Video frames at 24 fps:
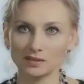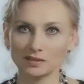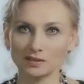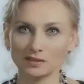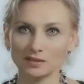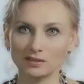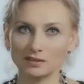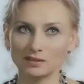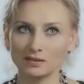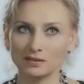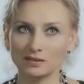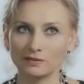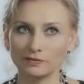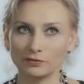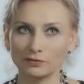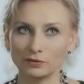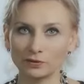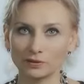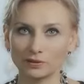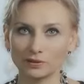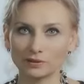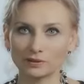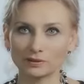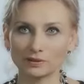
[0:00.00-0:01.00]
– это
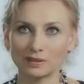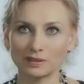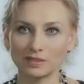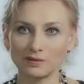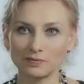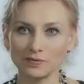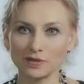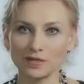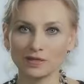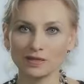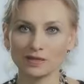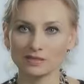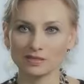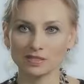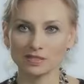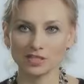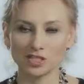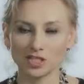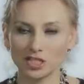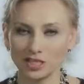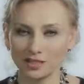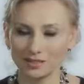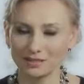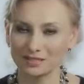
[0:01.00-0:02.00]
вот для меня
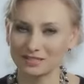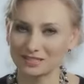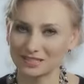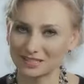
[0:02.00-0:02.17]
сейчас,